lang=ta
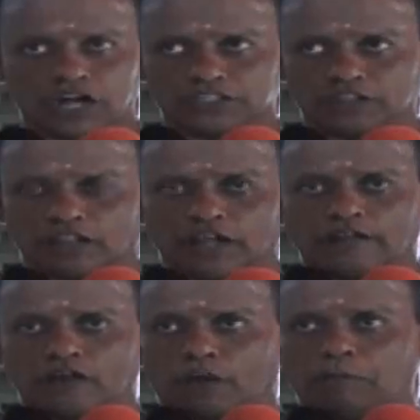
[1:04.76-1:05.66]
காட்சி தரதா
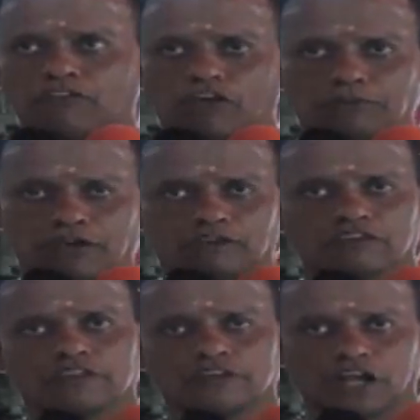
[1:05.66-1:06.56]
ஐதீகம் அம்பாள் சாமியும்
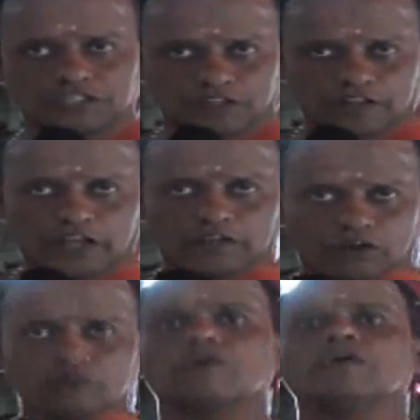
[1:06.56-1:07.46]
அதை சேர்ந்து காட்சி தரதா
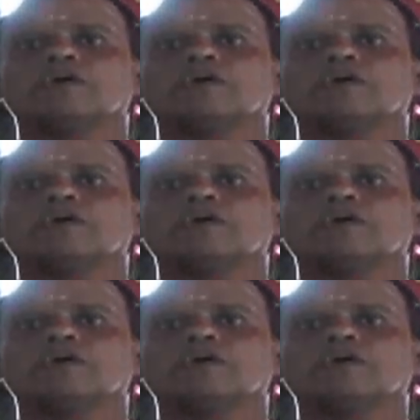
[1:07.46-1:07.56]
ஐதீகம்